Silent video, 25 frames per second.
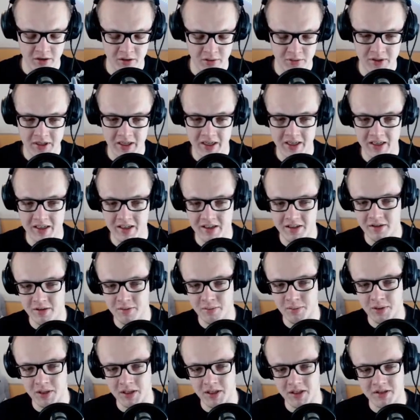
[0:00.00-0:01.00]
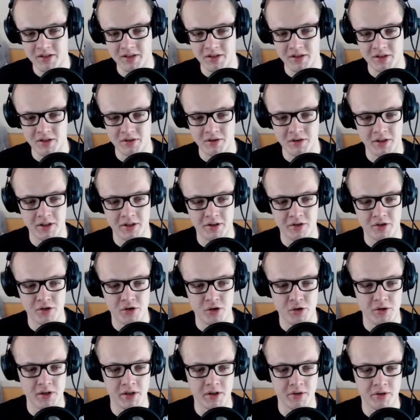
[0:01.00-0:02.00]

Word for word: da läuft gerade übrigens, äh, sorry, dass ich